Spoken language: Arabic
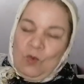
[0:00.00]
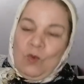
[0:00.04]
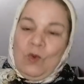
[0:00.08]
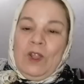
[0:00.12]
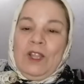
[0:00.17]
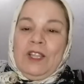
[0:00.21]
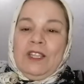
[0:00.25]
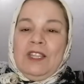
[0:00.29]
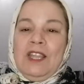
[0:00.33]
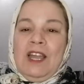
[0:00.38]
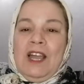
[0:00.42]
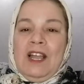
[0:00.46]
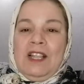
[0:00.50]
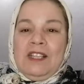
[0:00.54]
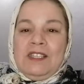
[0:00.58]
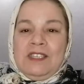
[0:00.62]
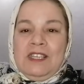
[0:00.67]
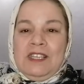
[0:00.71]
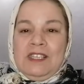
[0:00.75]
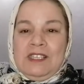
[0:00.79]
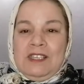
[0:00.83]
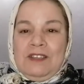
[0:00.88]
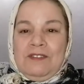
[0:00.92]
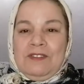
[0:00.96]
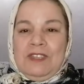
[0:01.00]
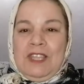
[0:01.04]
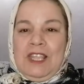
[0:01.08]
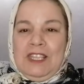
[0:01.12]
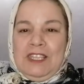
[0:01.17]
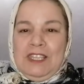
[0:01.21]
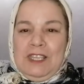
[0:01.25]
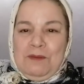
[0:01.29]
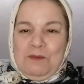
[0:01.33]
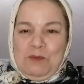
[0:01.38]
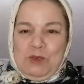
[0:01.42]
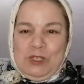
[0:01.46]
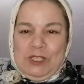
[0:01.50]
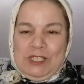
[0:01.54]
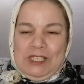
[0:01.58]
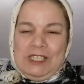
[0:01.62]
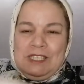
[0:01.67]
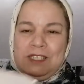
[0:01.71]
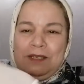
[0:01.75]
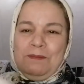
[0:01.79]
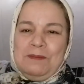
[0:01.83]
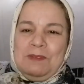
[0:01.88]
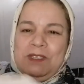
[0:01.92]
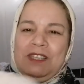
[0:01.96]
وعندها لتحت قفطان ديال
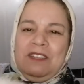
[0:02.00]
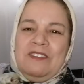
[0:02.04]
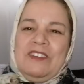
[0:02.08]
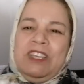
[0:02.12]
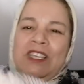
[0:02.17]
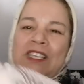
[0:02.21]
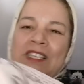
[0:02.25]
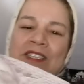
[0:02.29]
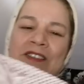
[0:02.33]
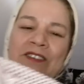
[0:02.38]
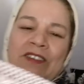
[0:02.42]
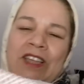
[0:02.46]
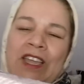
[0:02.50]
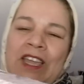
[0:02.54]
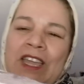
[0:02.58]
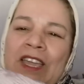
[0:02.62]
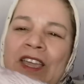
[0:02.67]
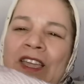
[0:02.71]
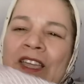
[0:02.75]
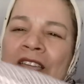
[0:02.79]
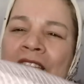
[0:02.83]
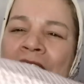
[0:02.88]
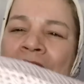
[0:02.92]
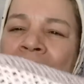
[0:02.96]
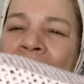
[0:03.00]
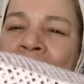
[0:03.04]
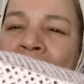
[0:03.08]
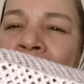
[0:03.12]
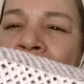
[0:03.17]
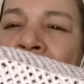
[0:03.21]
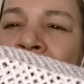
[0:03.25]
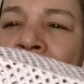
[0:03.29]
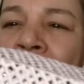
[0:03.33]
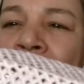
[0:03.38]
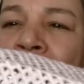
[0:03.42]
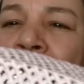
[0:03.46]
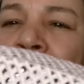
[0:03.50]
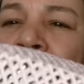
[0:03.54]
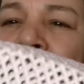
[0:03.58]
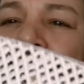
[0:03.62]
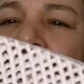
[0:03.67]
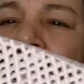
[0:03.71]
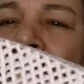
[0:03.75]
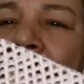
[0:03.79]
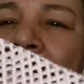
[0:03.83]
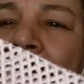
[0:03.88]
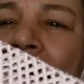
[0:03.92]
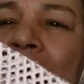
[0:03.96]
موسلين بالضيص رقيق
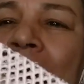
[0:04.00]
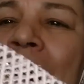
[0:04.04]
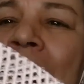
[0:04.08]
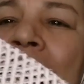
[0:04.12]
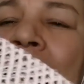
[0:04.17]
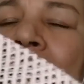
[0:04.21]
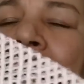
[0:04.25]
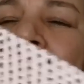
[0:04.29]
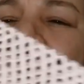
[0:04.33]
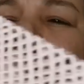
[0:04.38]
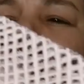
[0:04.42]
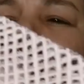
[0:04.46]
فوالا ها